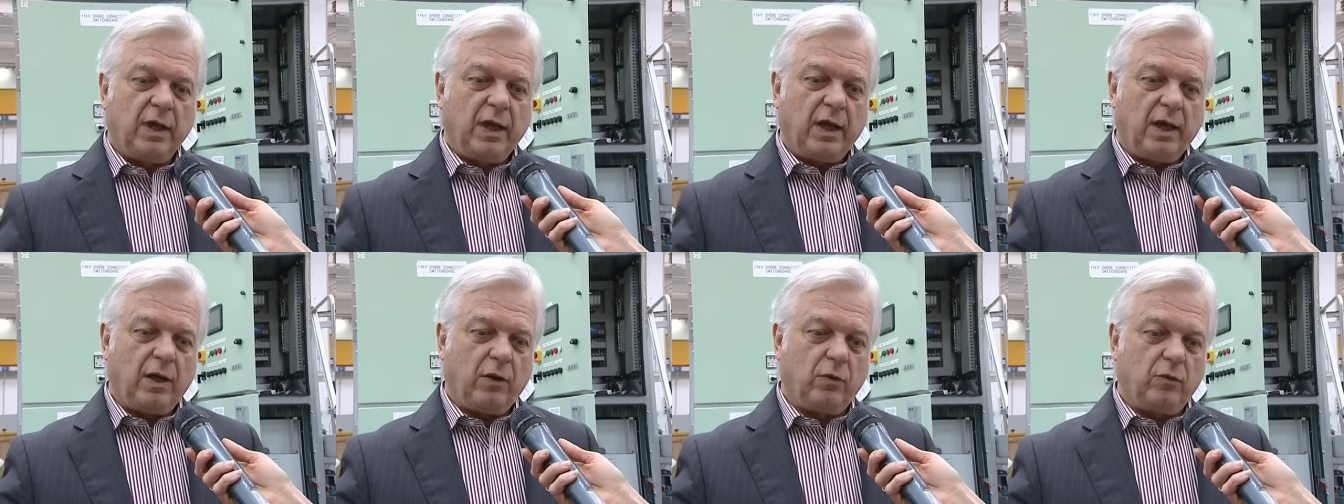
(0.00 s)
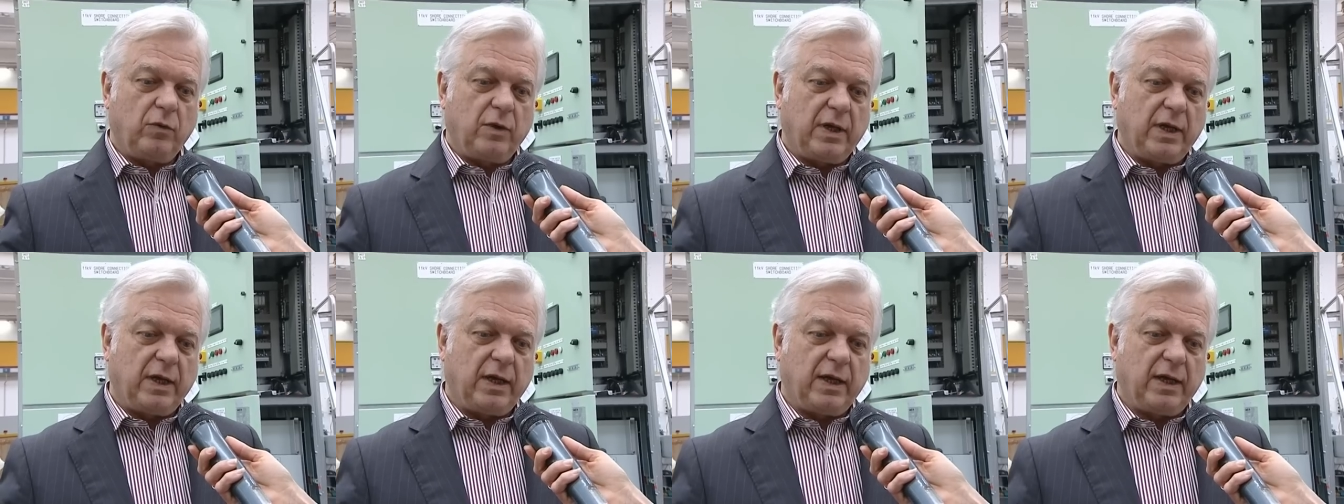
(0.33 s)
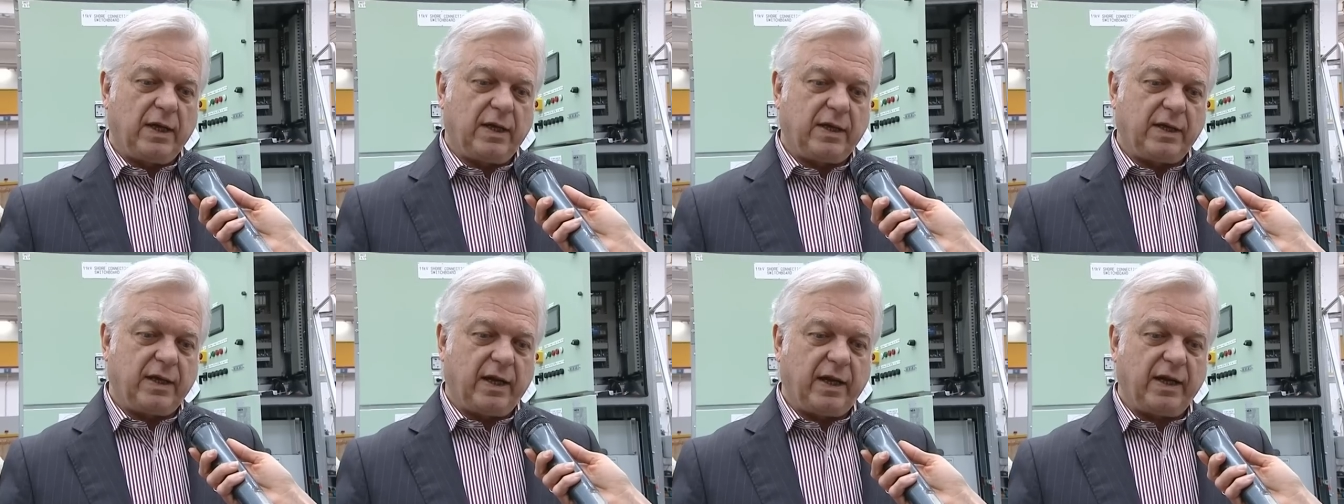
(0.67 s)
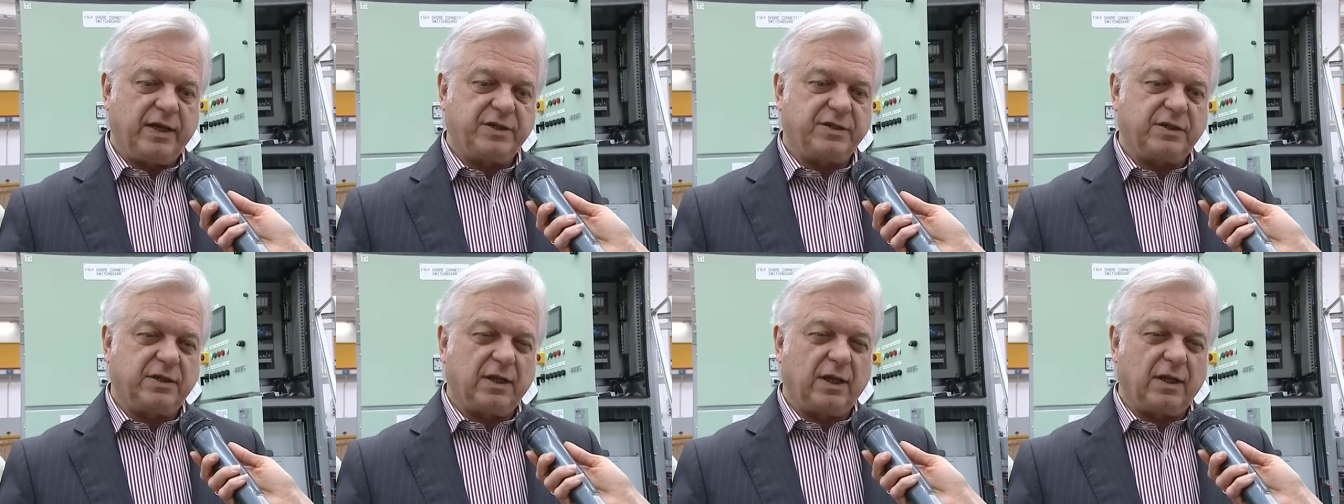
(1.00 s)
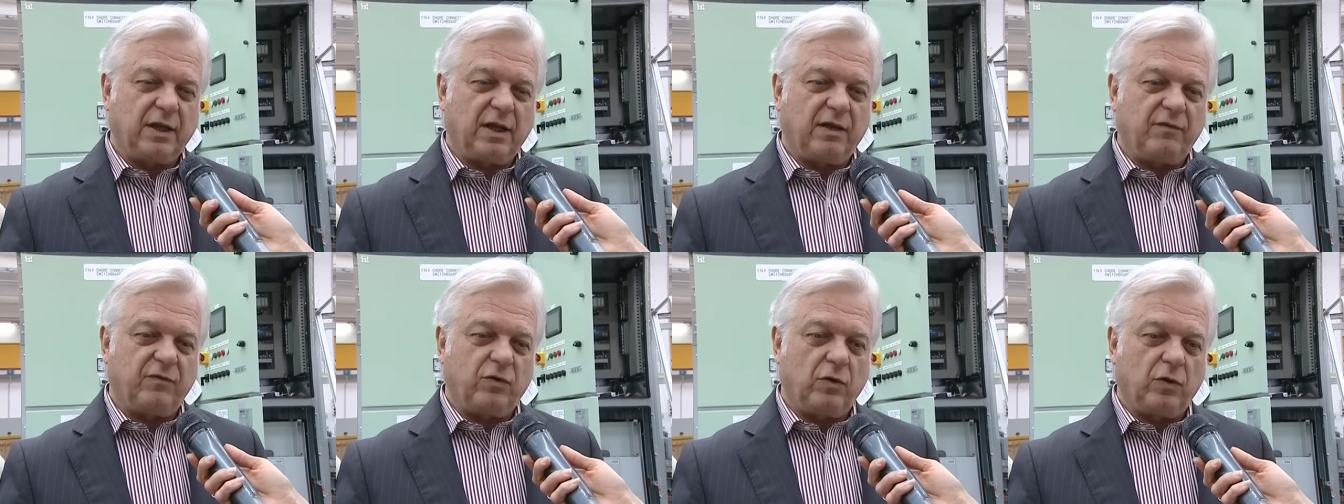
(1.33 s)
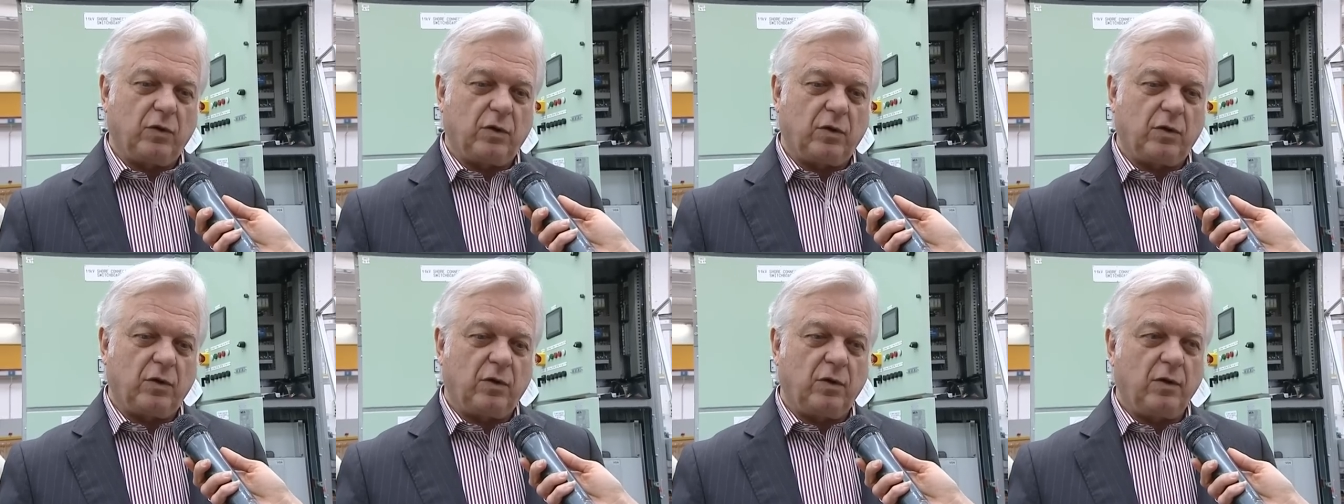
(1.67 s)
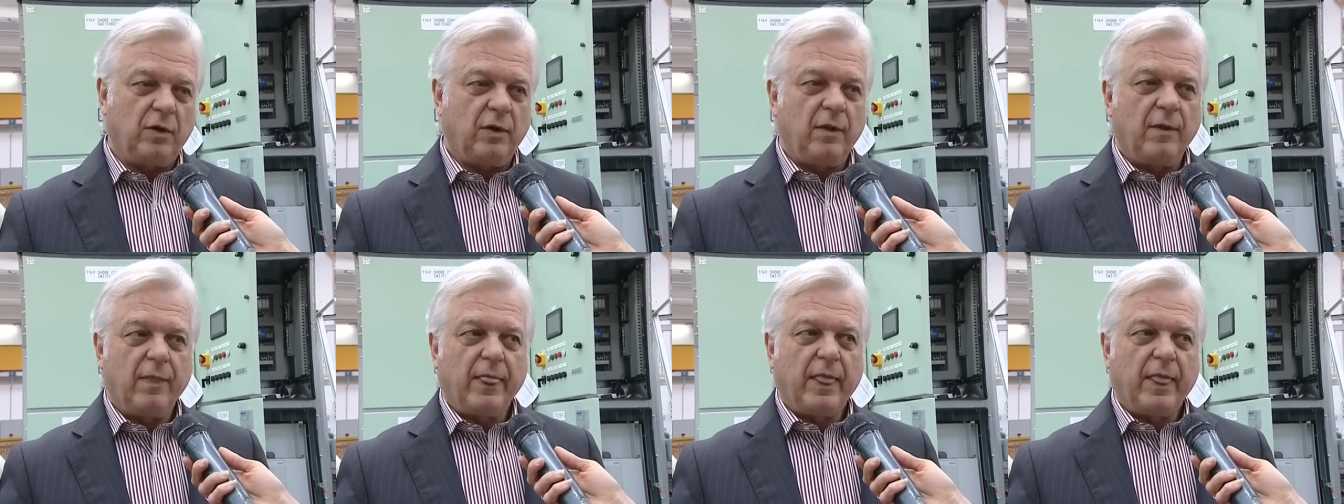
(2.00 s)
e una crescita di lavoro,